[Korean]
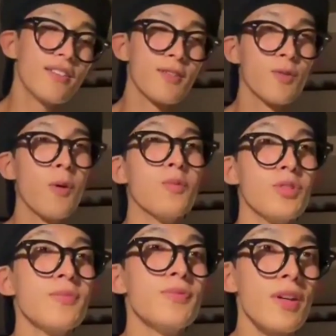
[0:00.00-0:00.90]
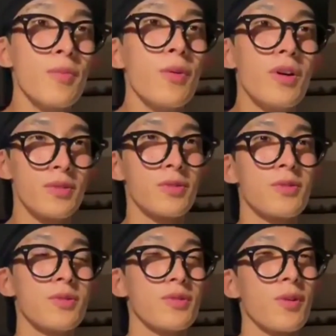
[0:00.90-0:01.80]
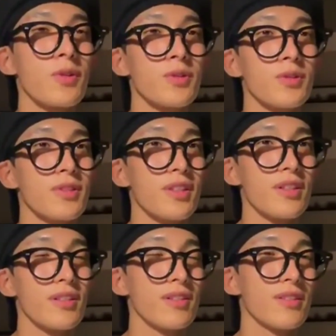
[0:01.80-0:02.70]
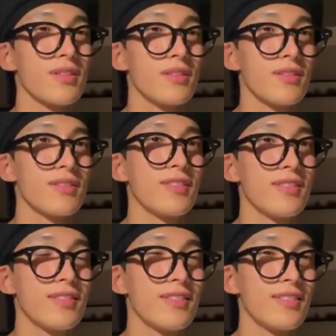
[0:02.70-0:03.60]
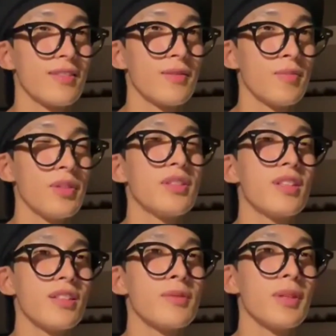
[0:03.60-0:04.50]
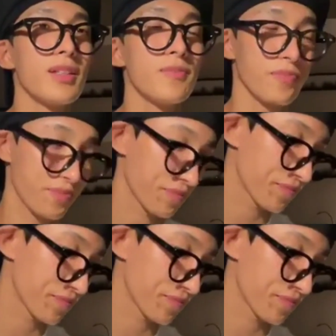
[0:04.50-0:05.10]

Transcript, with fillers: 근데 너무 이쁘게 보여가지고 거기서 이게 비싸지만